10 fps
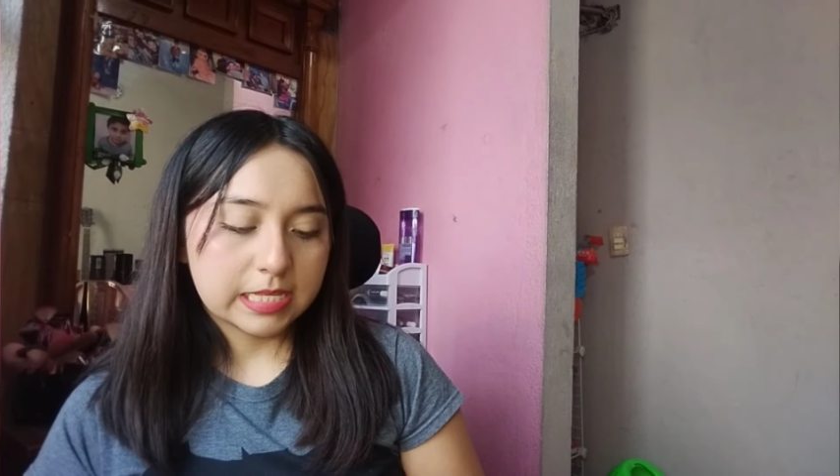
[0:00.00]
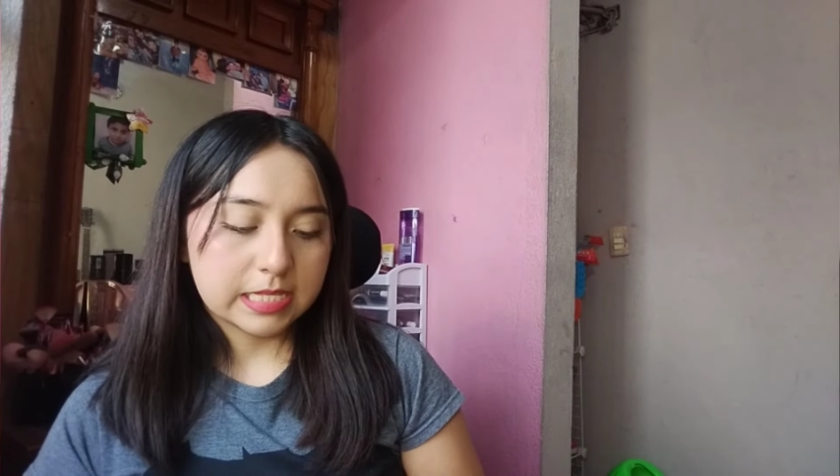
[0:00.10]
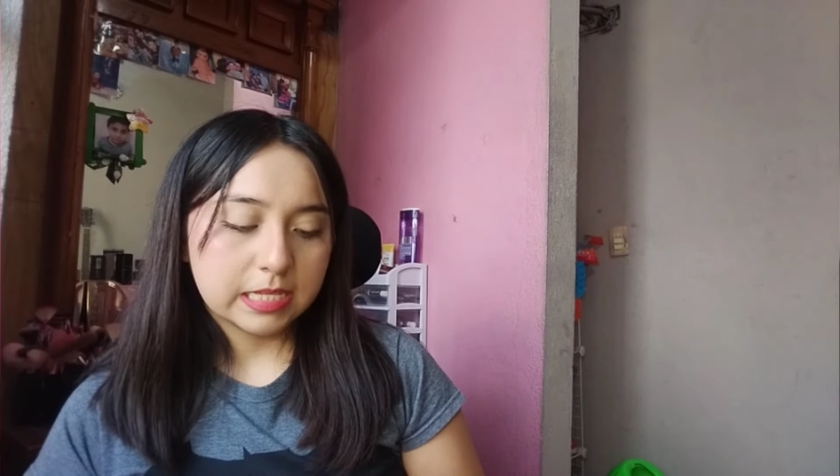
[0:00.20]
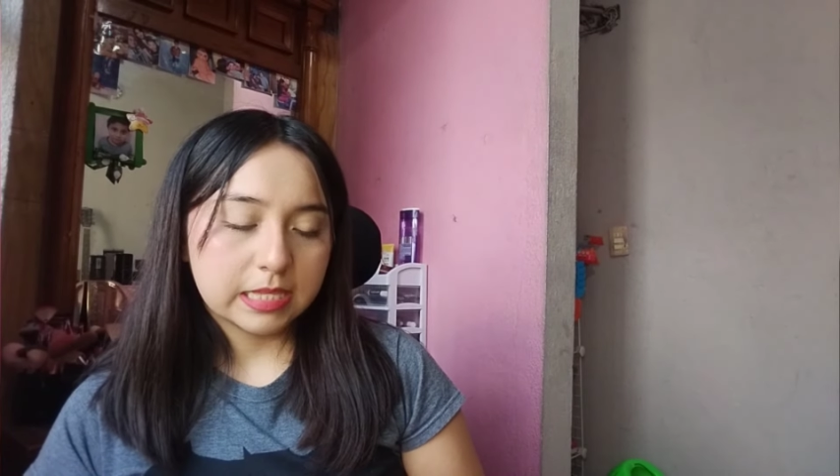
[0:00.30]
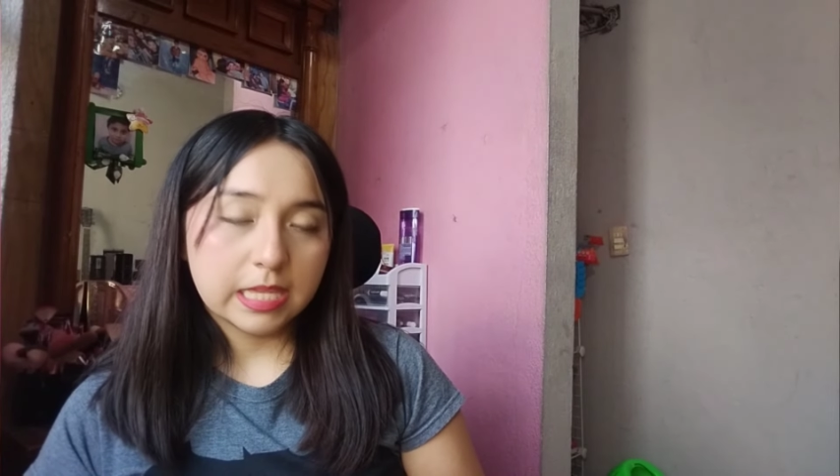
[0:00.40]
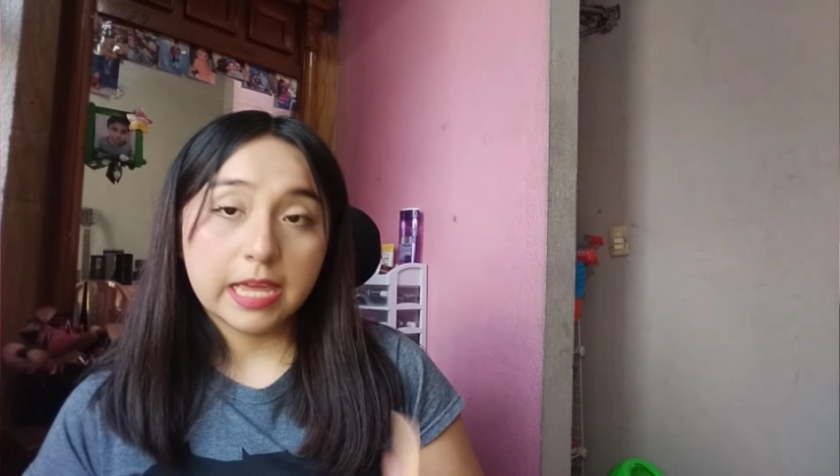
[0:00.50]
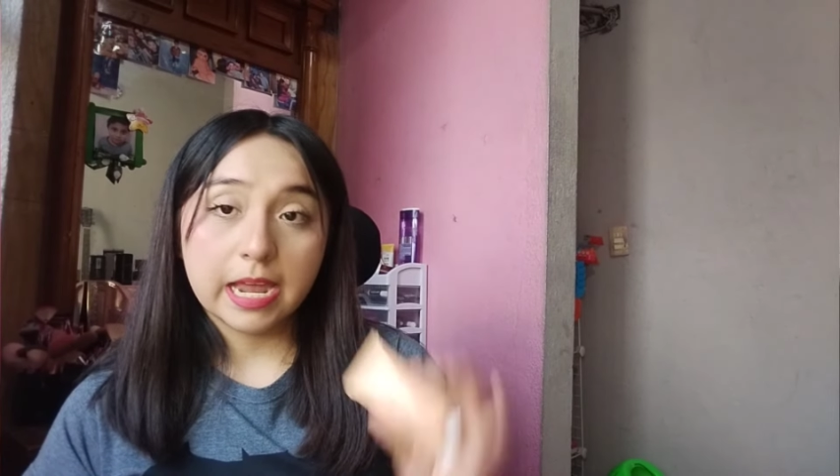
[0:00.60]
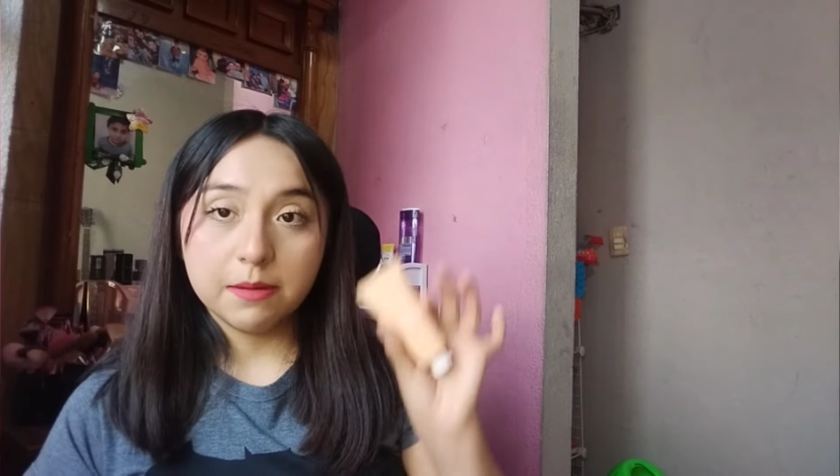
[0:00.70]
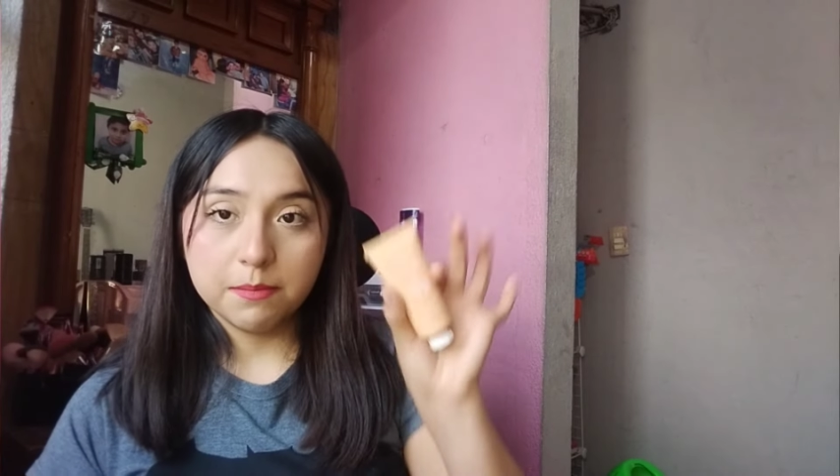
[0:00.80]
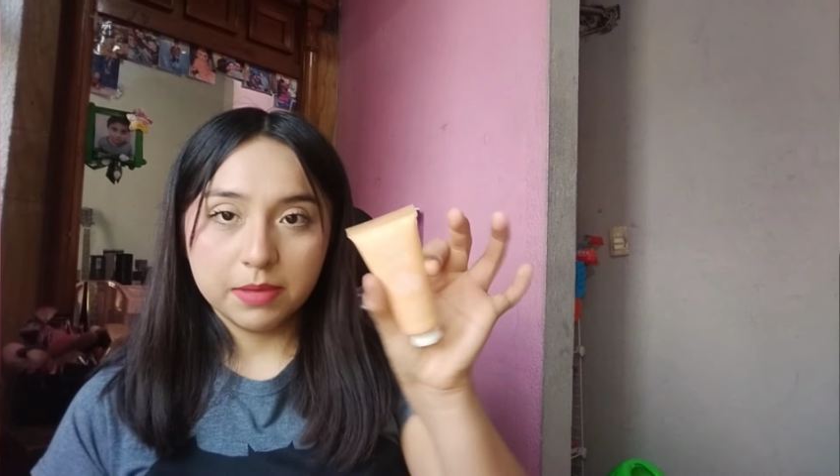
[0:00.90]
aceite de
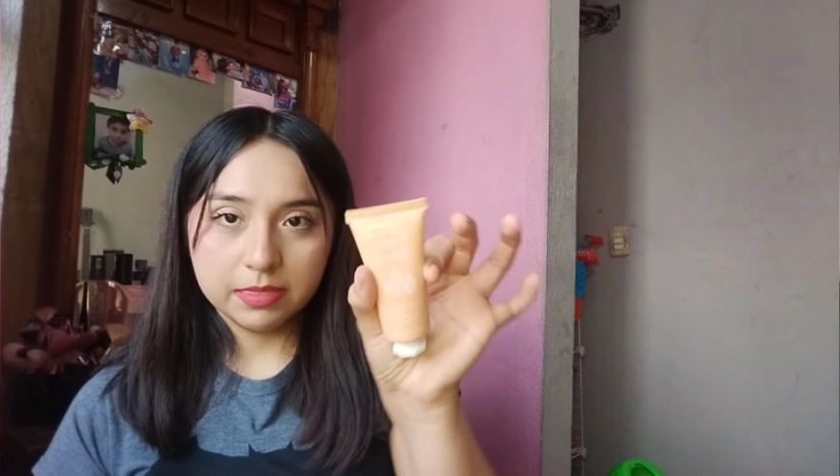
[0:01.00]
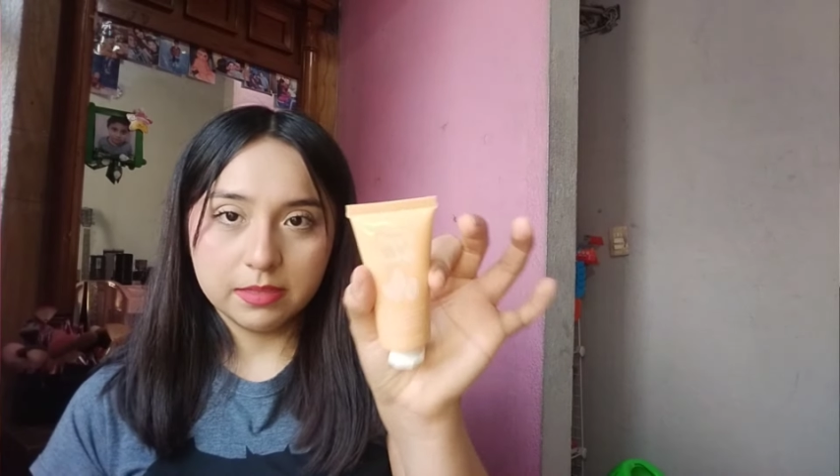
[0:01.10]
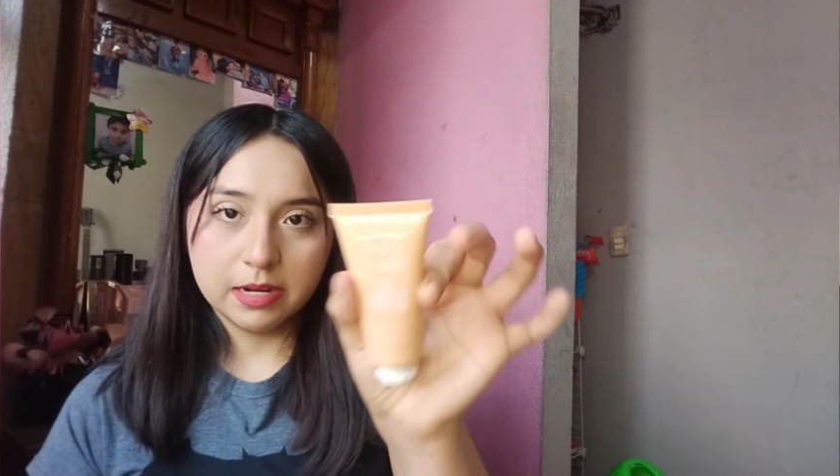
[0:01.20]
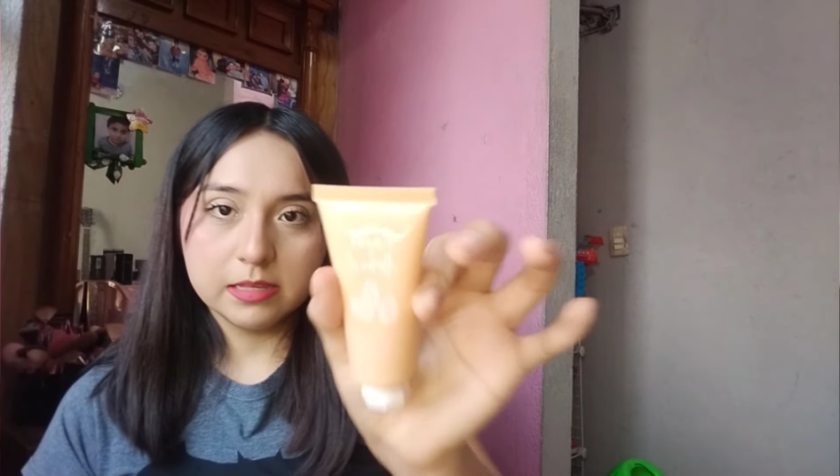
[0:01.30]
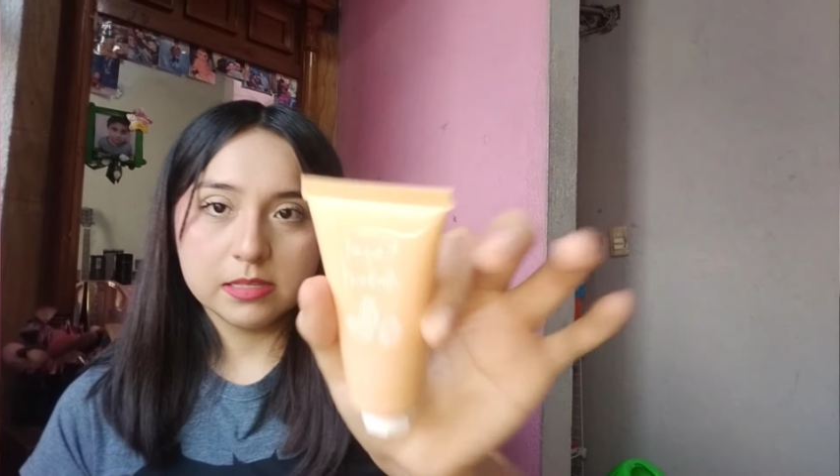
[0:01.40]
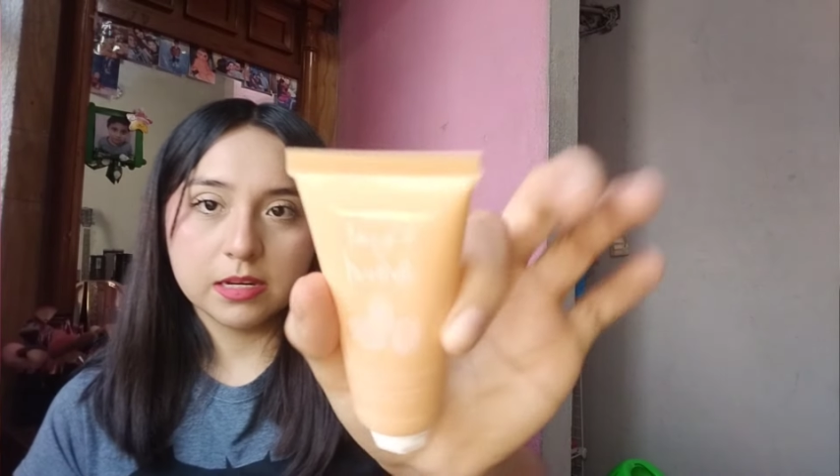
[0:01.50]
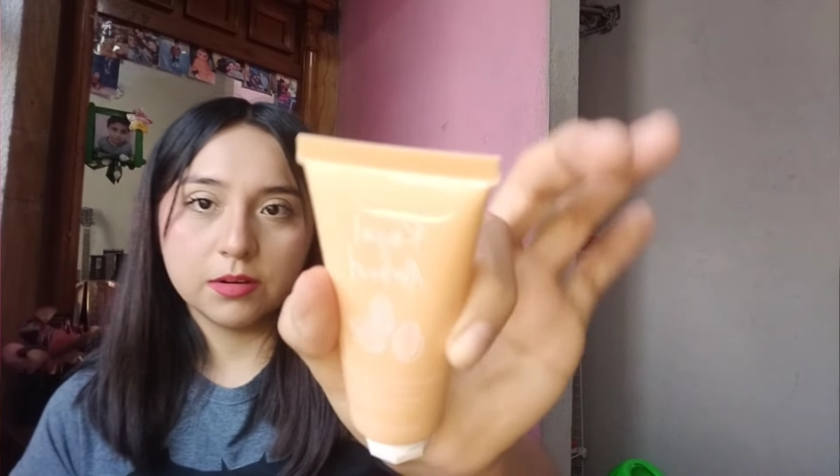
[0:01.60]
almendras.